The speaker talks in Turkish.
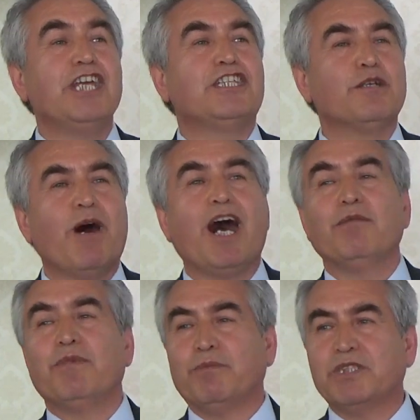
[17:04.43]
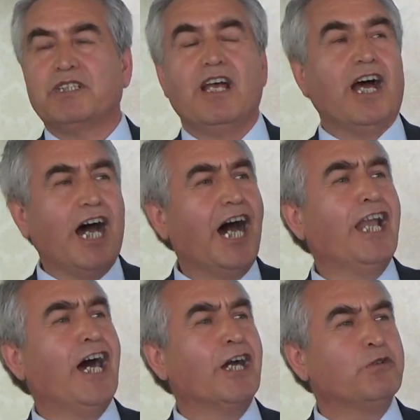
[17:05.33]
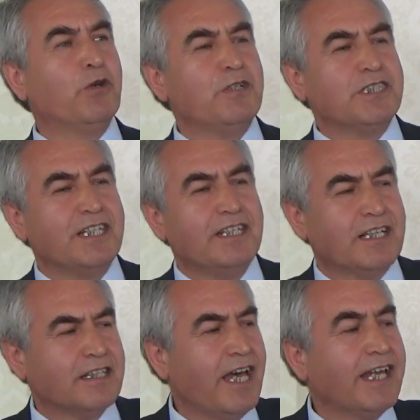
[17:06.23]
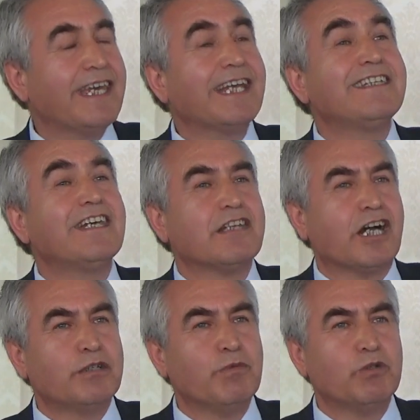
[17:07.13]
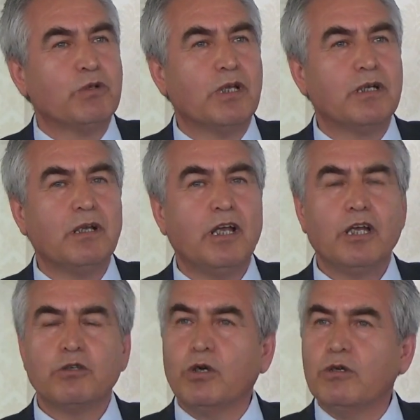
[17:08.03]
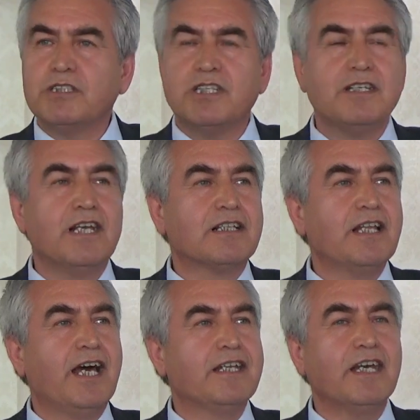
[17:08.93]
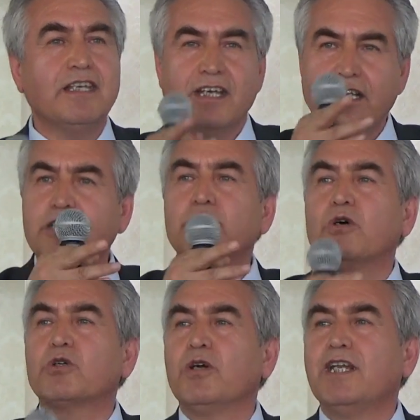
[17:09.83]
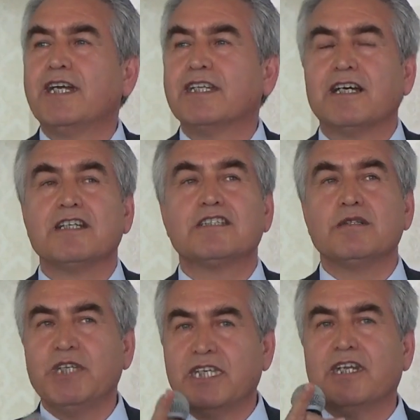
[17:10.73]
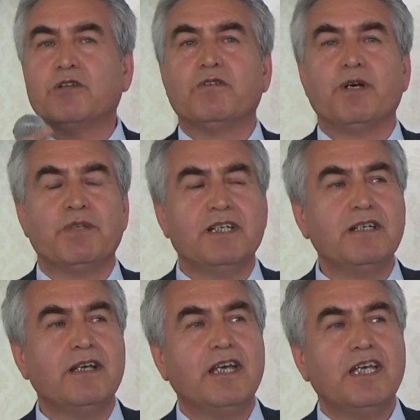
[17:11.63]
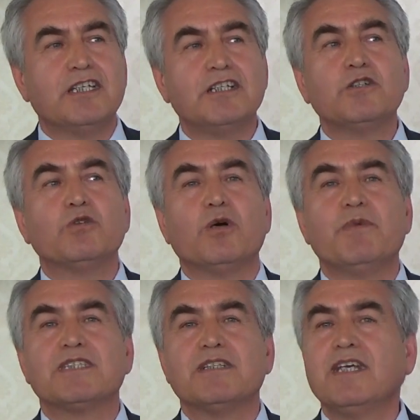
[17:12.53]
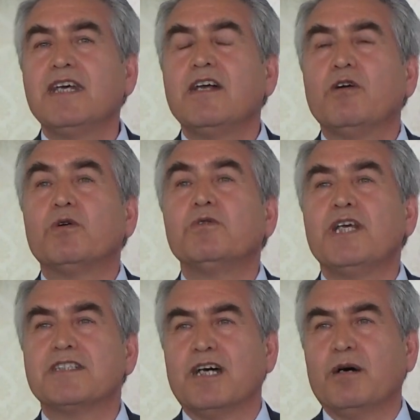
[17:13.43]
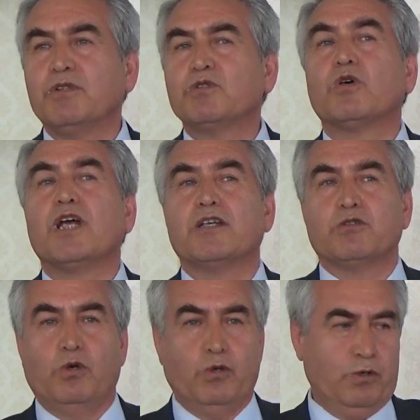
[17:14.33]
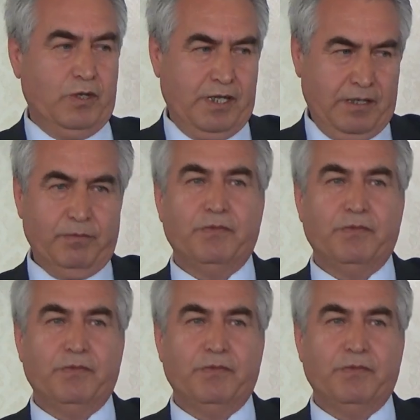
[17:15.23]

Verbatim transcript: eğitim almamış, hala köylü zihniyetli erkek diye takdim ediyorlar. Köylü zihniyetli erkek gidin o köylerde karısını bir kere dövebilir. İkinci dövmesinde onun hesabını sorar köylü.